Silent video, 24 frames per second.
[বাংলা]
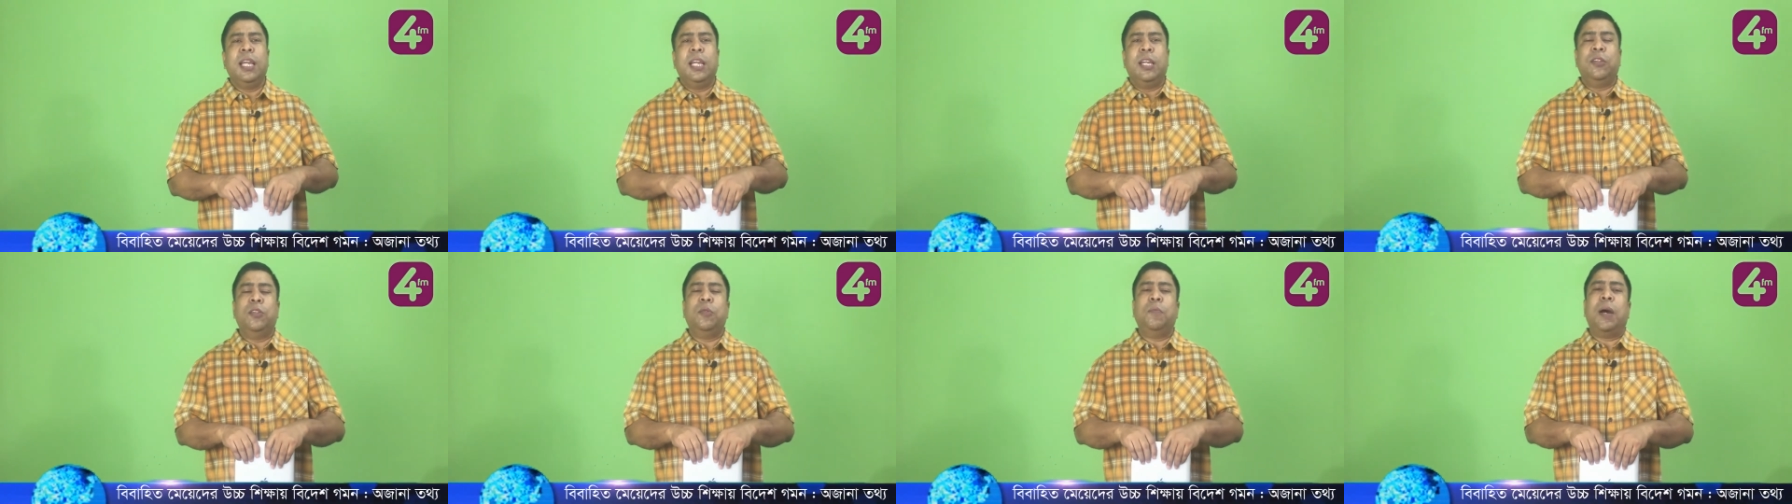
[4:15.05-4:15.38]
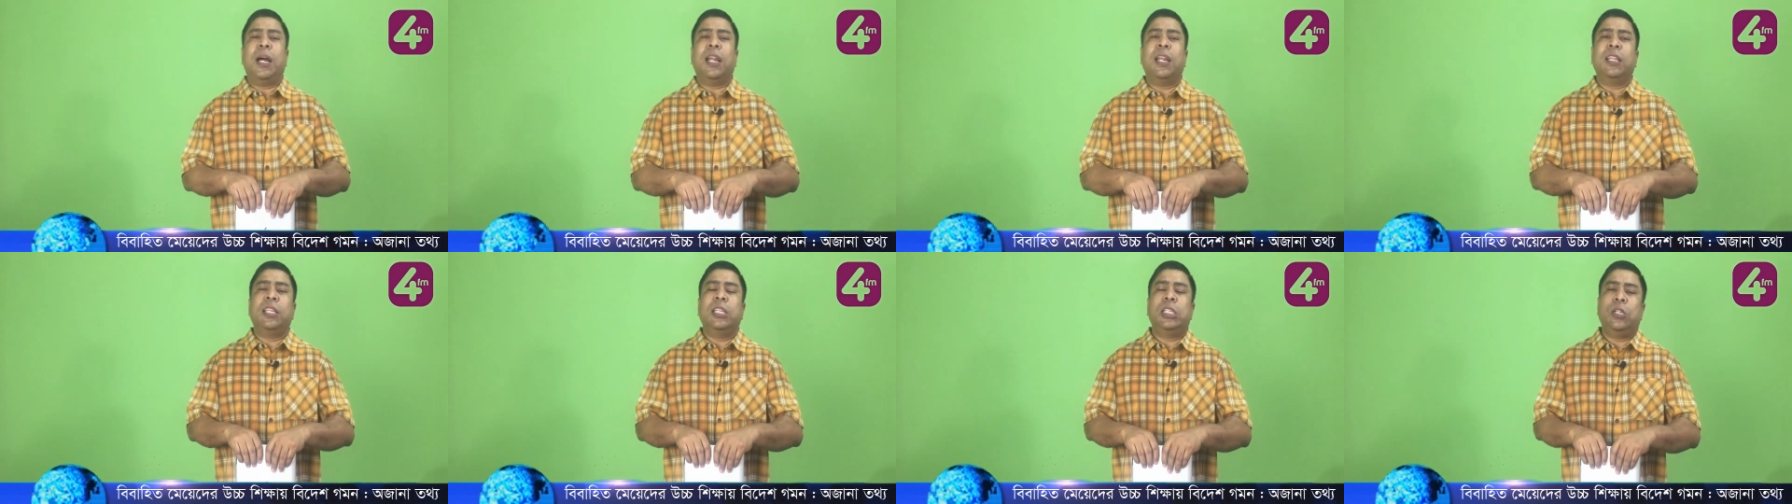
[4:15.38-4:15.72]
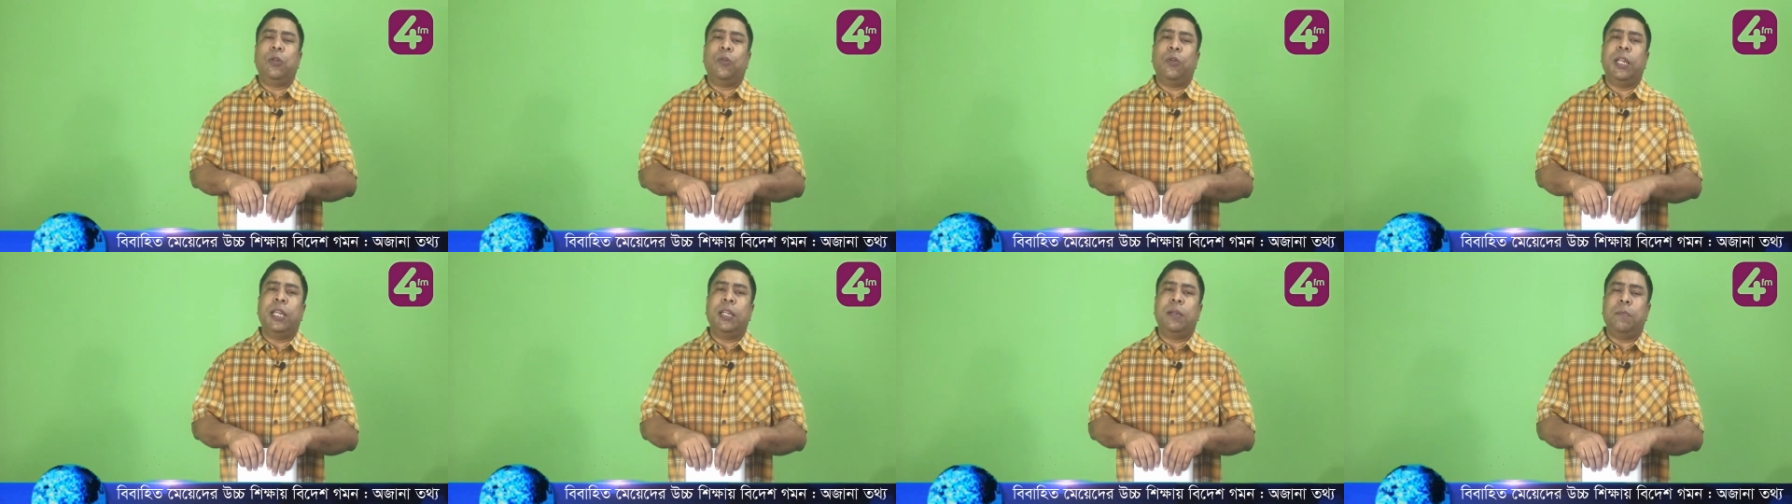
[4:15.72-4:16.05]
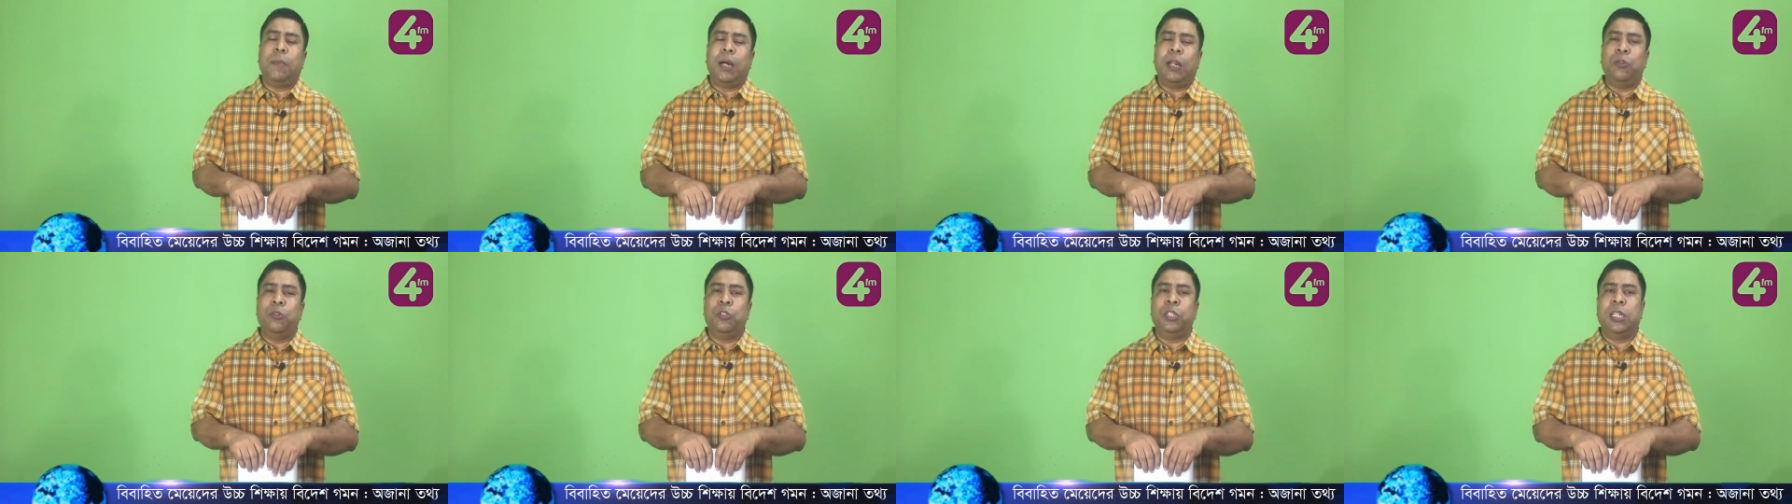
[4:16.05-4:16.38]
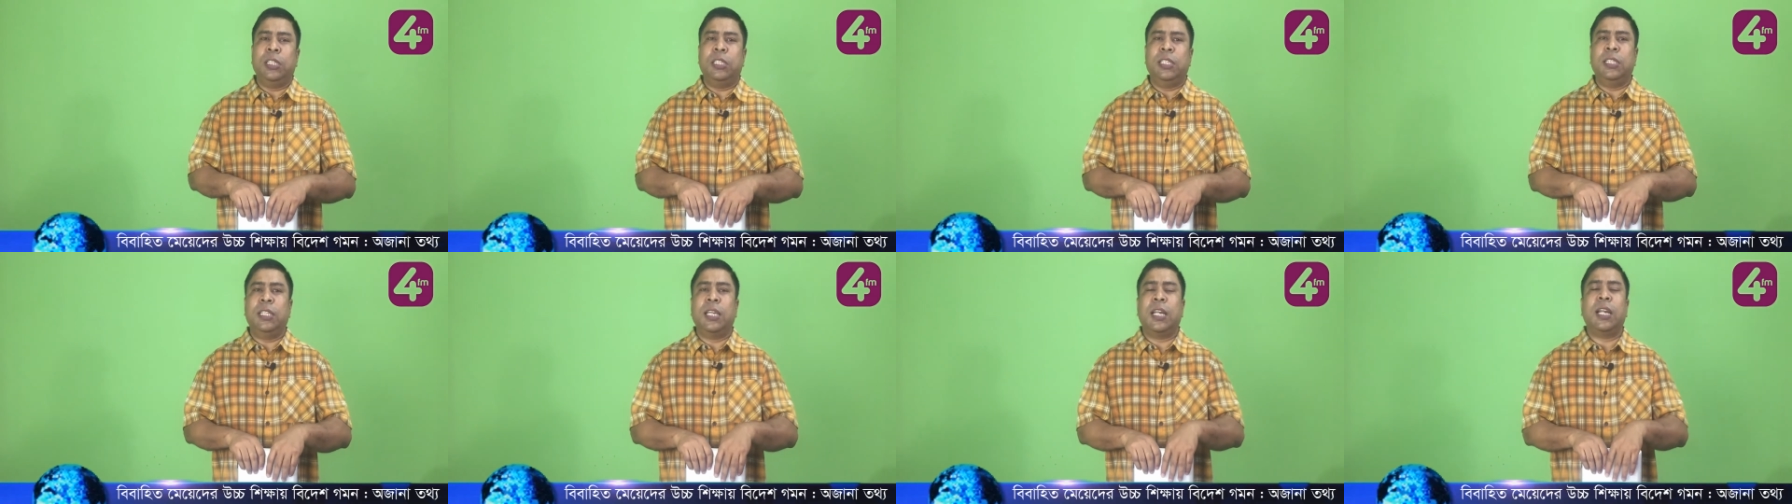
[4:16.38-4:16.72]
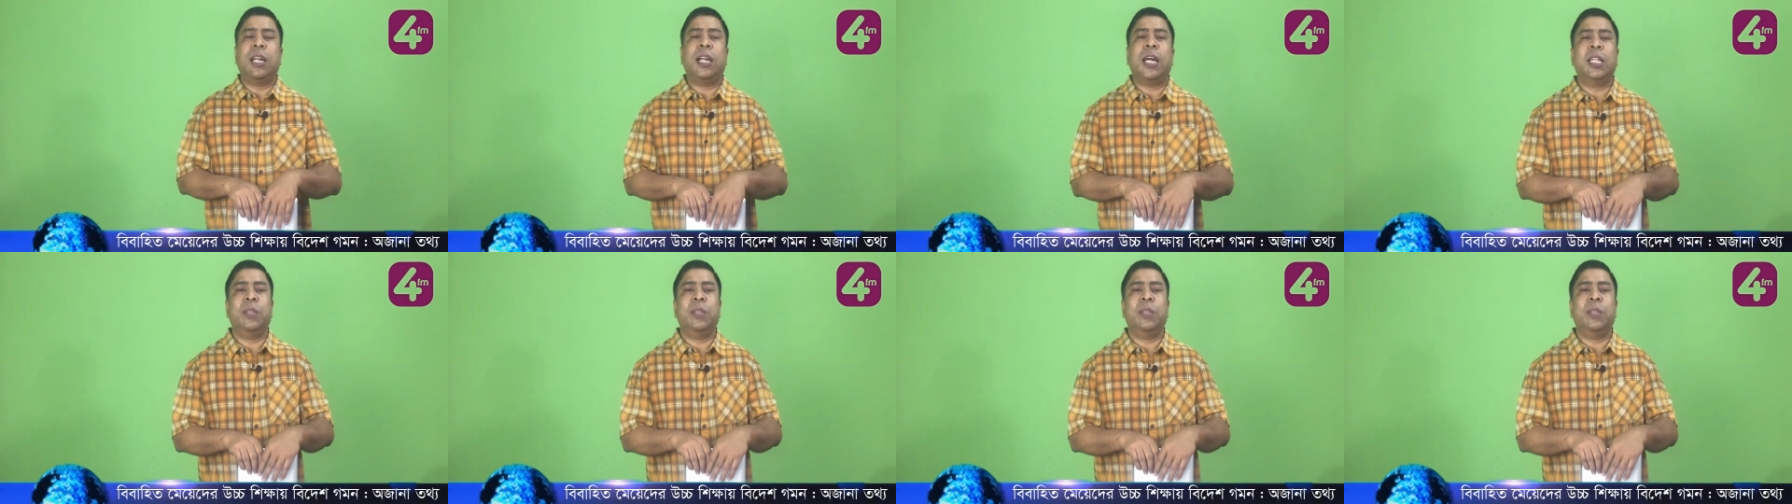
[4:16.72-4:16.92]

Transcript: কিন্তু বাংলাদেশে অনেক মানুষ আছে যারা